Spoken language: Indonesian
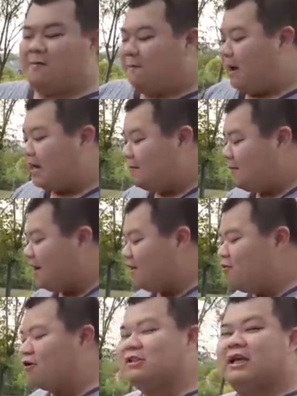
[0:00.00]
Bagaimana
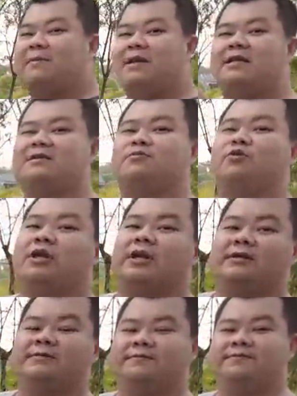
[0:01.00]
lu harus stabilin semuanya?
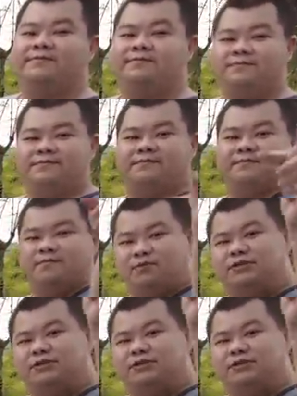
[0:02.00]
Gimana caranya?